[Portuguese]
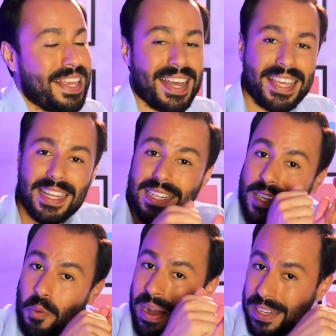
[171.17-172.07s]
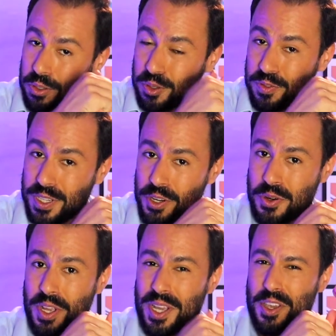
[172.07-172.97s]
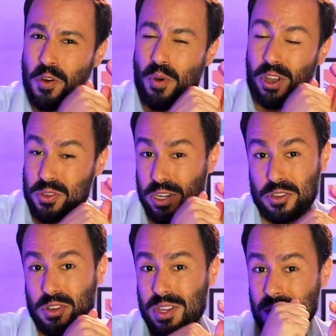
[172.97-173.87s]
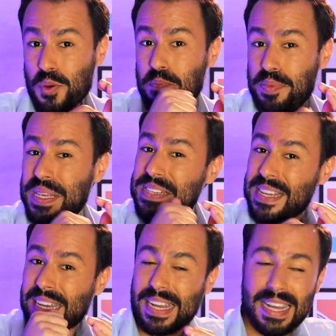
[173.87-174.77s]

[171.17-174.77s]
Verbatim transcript: que é aquela que eu bato no vídeo que eu mostro. Olha só, não pisa